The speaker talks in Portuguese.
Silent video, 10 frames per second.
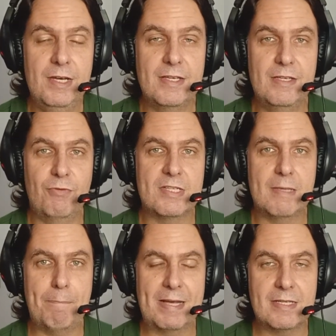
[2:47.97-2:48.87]
e
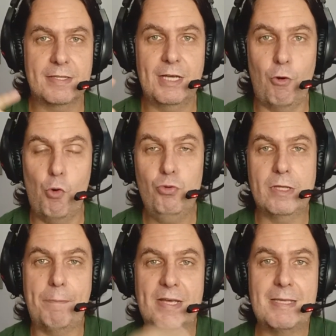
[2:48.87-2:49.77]
você passa a ter
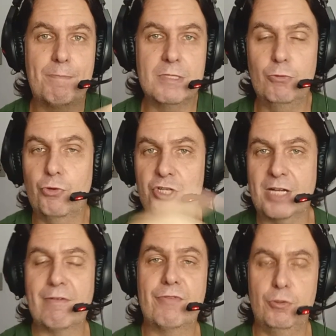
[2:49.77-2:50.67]
outra percepção do que
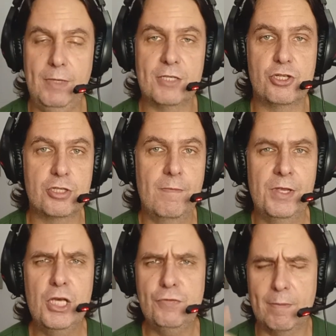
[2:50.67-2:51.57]
estava vendo antes?
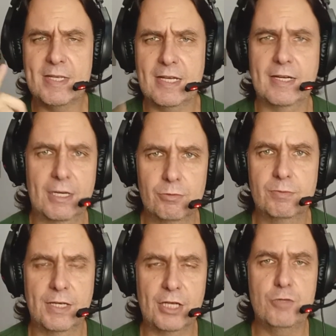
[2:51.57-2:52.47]
Isso foi bem sacado,
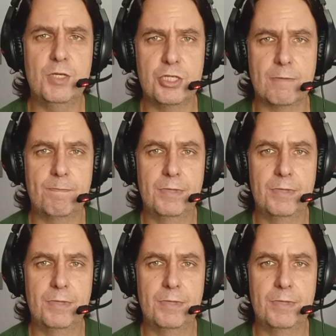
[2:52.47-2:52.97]
tem que admitir.